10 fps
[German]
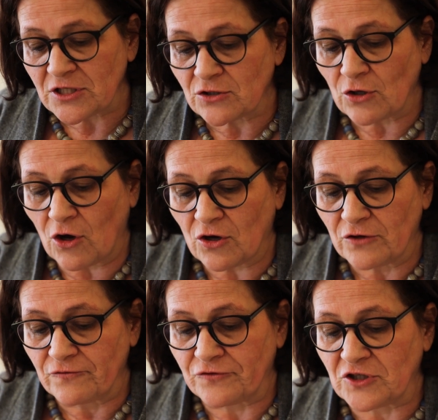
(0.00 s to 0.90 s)
Hausaufgaben zu
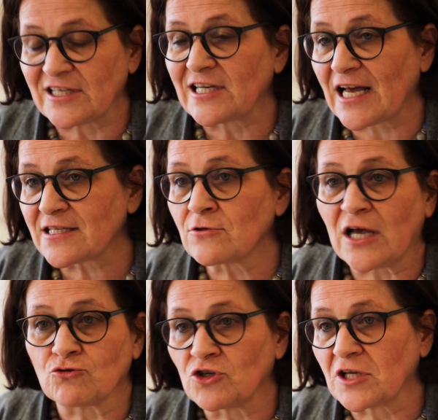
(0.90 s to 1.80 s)
machen und das
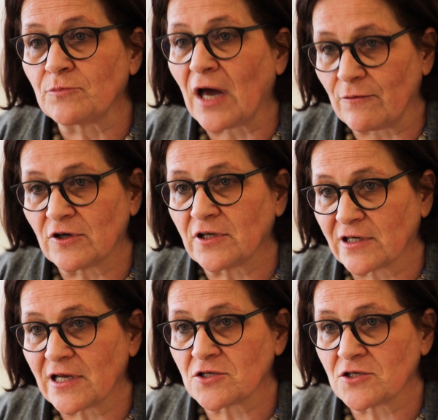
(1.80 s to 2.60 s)
Gelernte an den Schulen